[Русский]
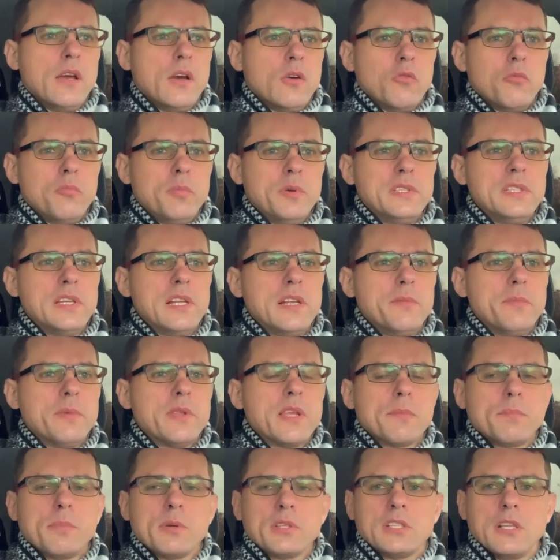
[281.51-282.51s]
Убедили
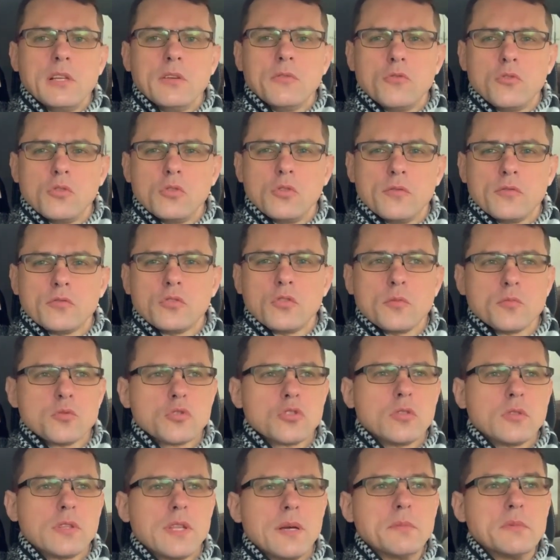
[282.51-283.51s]
меня по телефону в том,
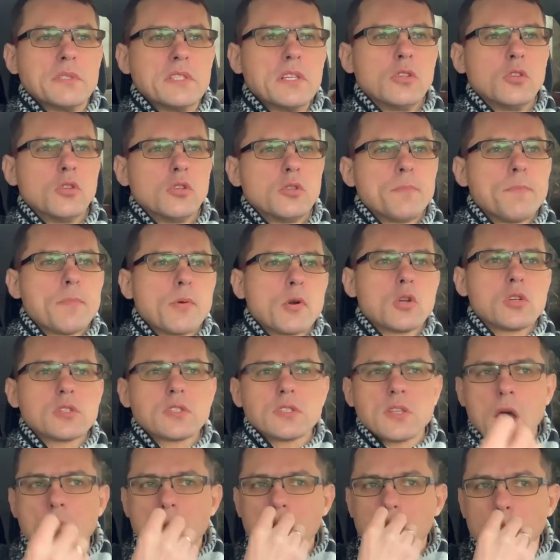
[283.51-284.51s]
что там делают
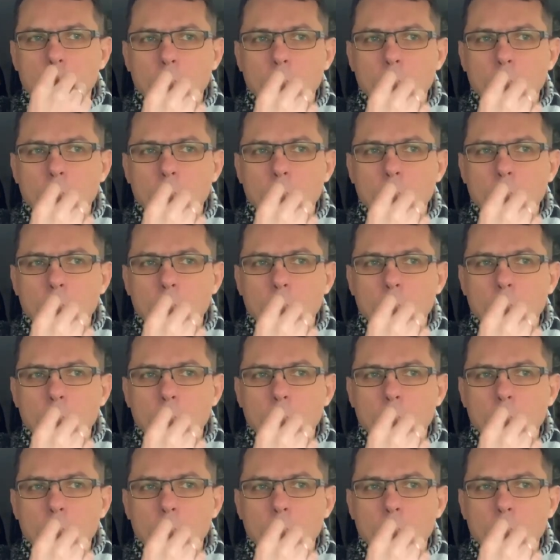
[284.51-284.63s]
просто